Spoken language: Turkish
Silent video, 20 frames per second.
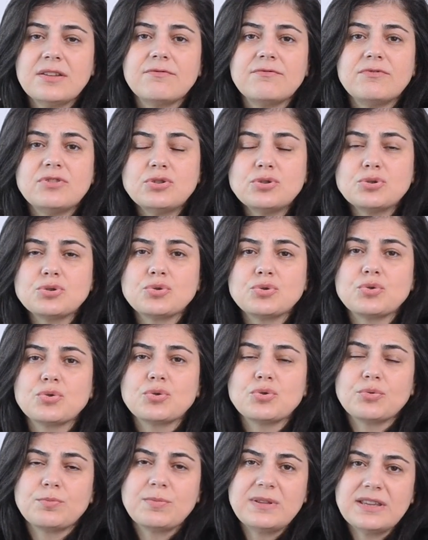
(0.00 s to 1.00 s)
virüs
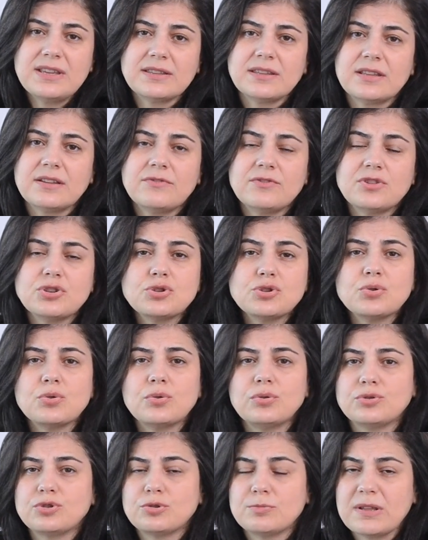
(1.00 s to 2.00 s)
yükü bir yana, virüsü
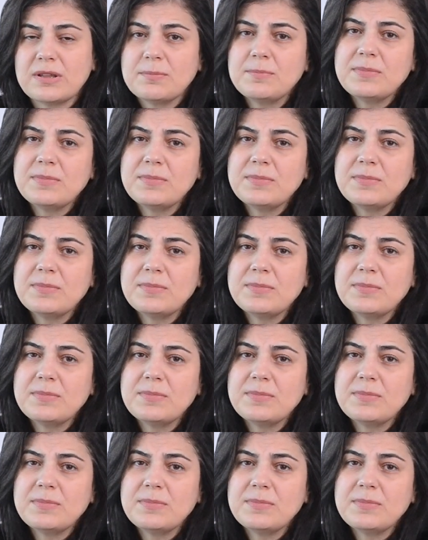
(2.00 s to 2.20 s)
öldürmek